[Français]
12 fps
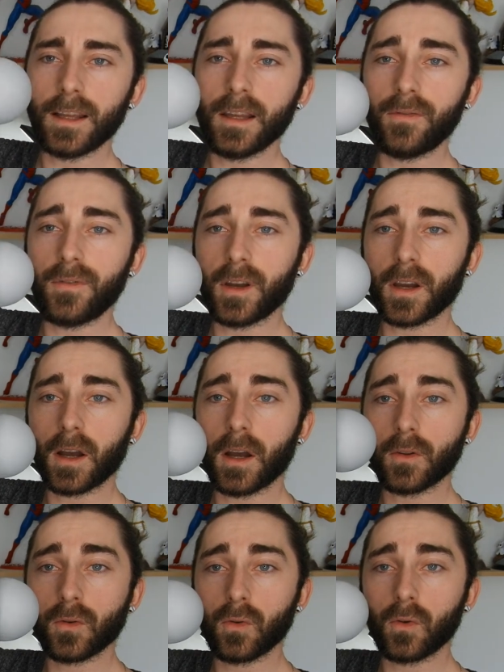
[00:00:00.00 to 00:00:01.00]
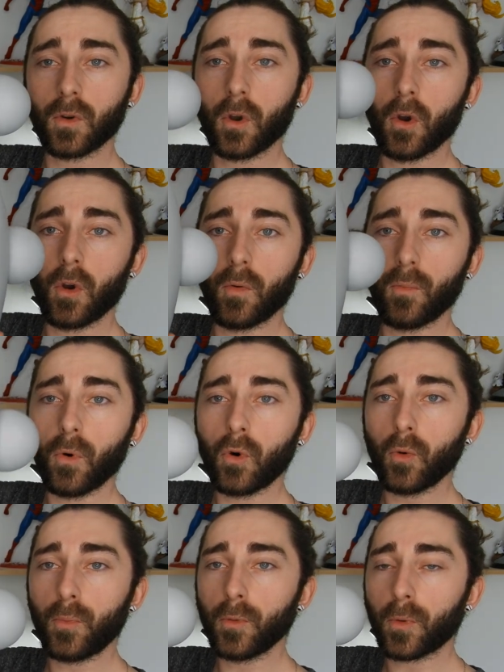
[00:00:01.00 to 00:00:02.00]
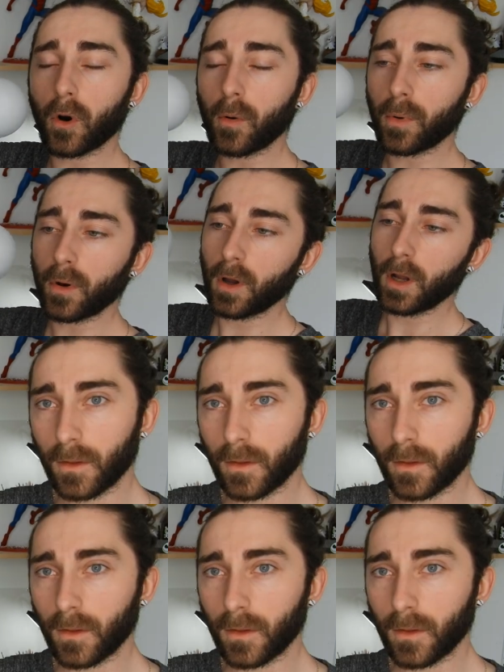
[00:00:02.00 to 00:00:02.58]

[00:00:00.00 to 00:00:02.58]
et faire un truc beaucoup plus propre.